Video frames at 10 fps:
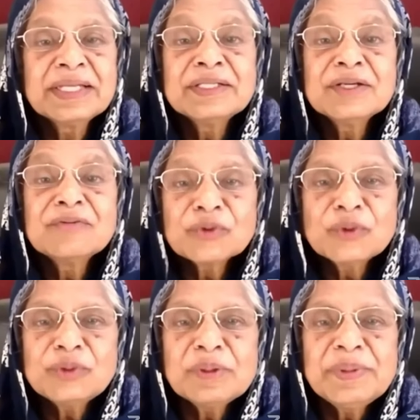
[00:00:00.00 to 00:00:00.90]
देन द
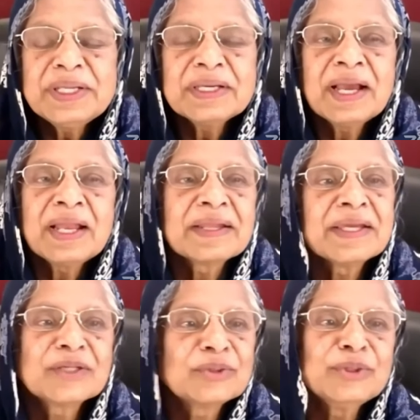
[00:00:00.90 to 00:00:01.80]
फ्रूट विल बी
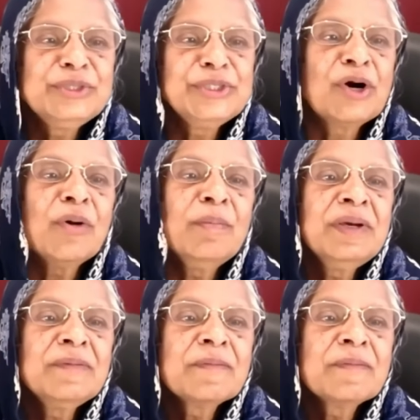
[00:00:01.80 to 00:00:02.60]
आई गेट अ गुड जॉब